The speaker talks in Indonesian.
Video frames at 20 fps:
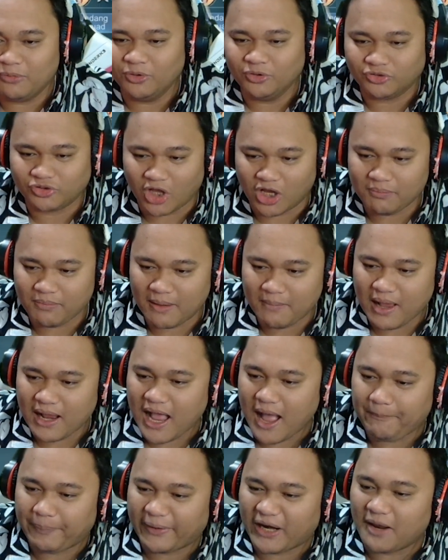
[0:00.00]
muntah, memang
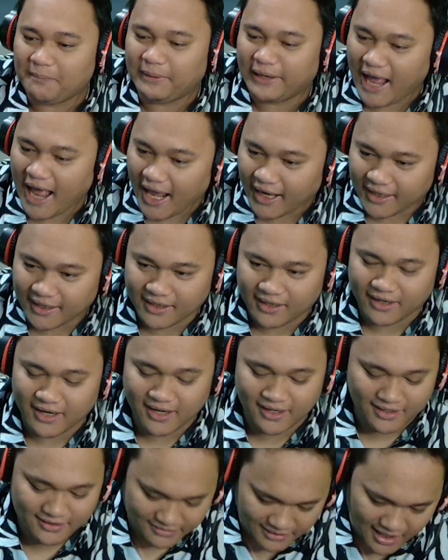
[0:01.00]
gak pernah benar
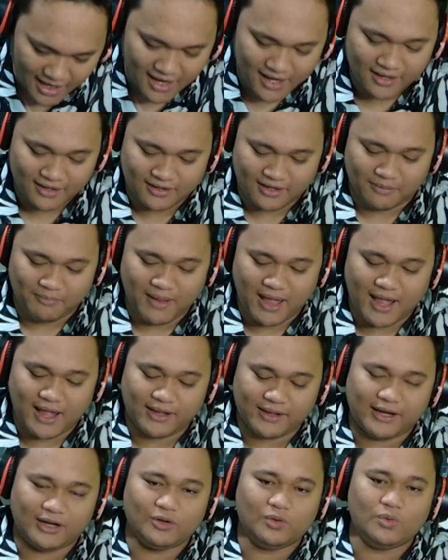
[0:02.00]
ya guys ya Kemarin